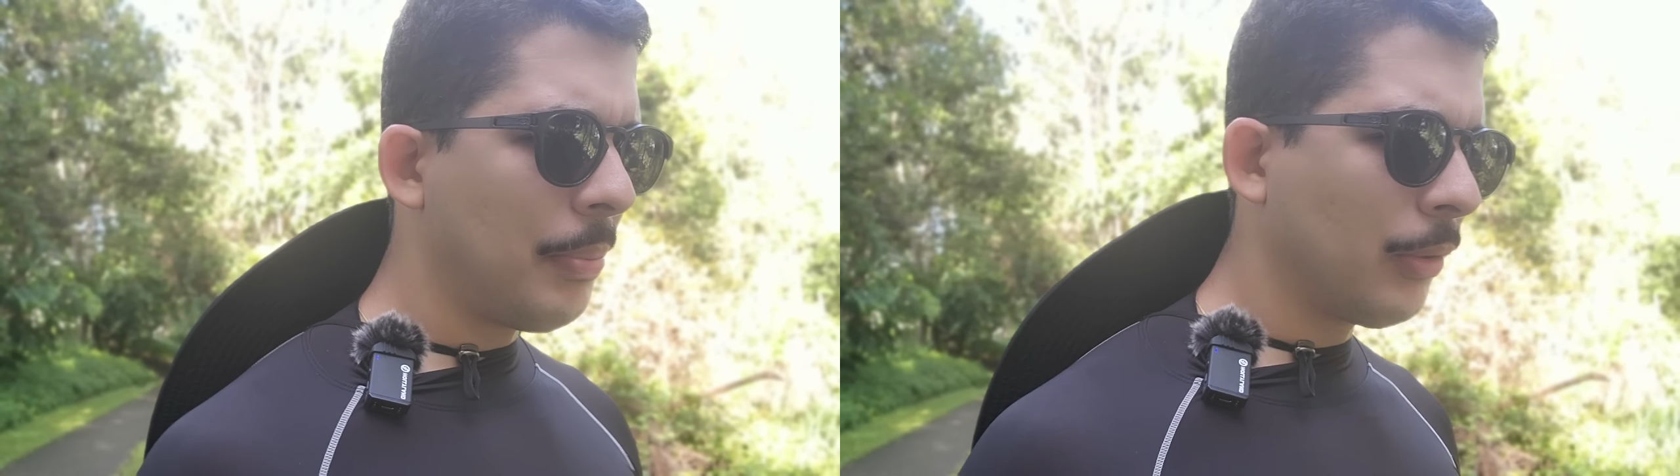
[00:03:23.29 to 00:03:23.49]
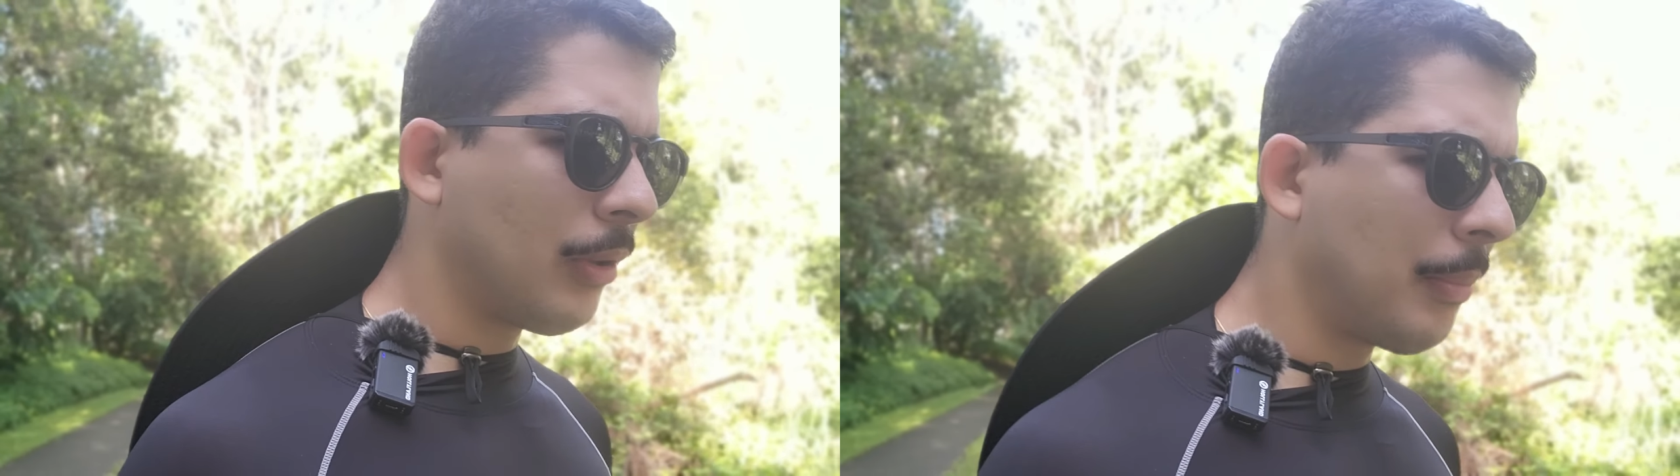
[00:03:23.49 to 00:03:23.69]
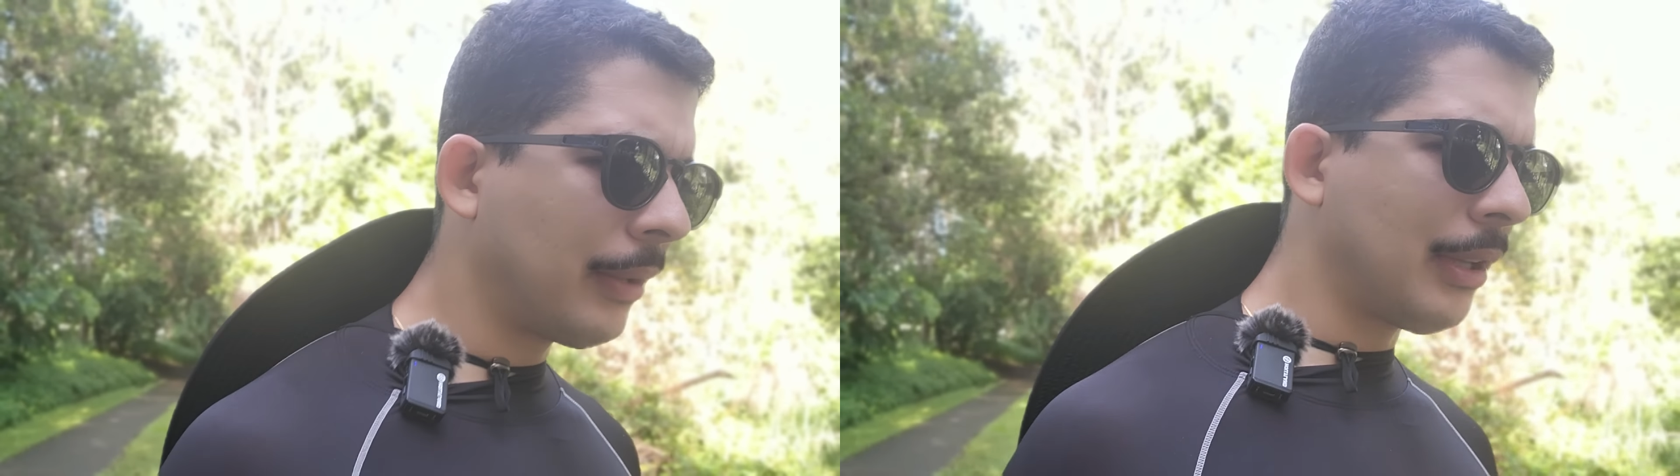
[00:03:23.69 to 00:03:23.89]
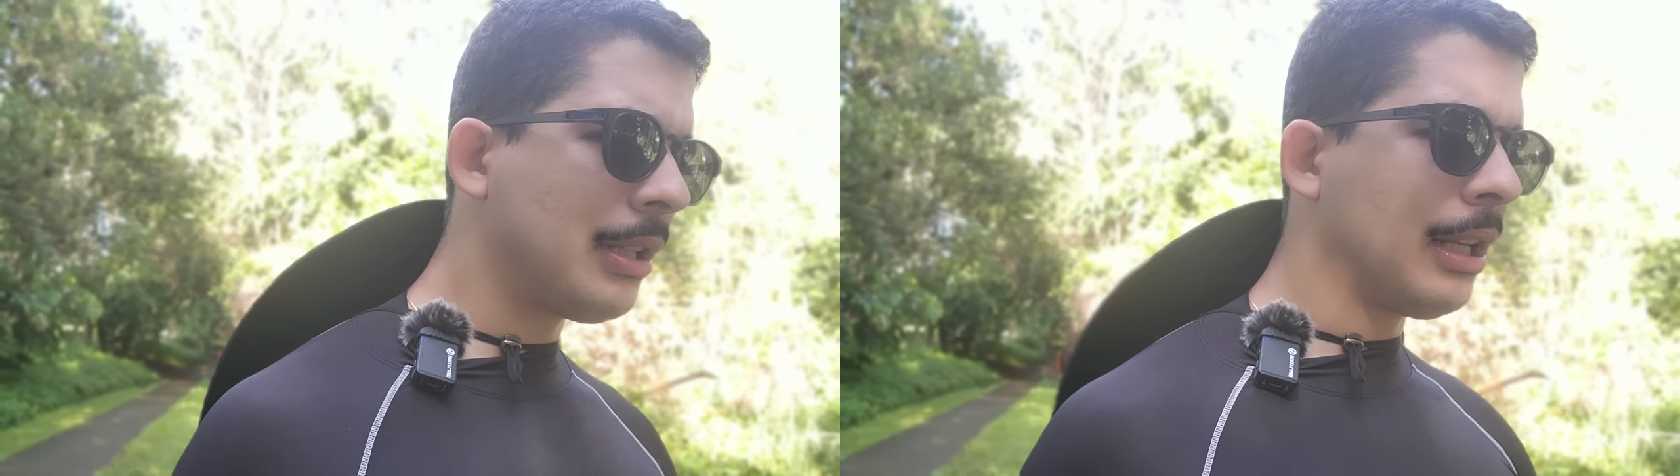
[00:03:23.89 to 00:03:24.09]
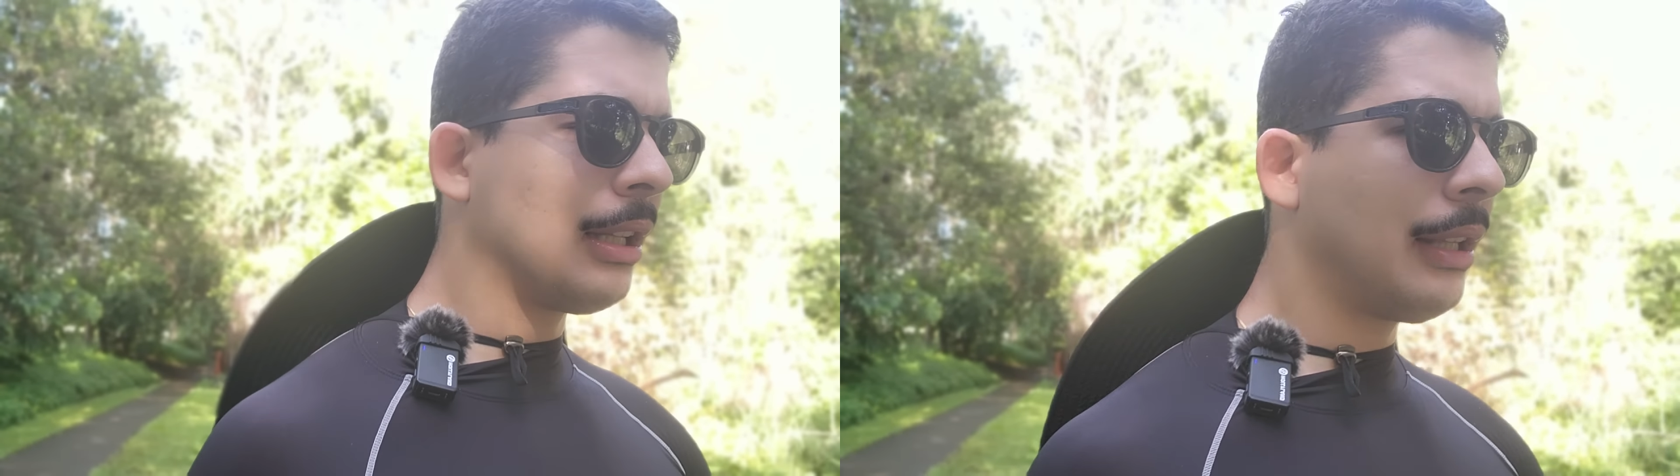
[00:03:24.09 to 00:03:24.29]
pessoa mais à
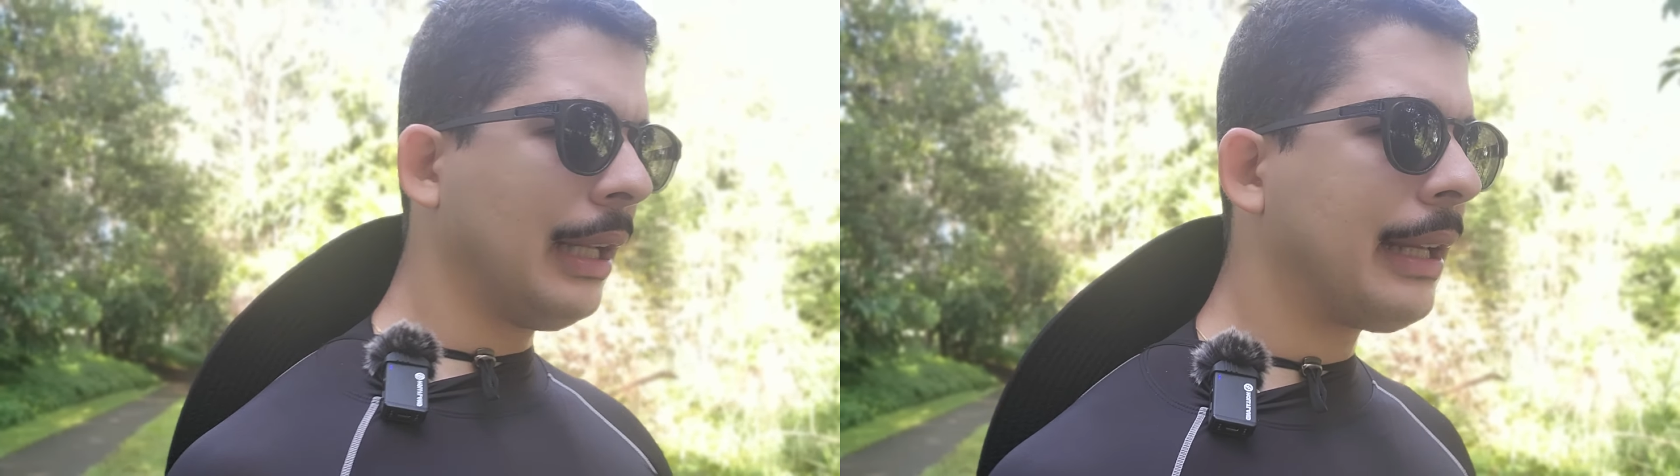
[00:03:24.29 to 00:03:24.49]
direita até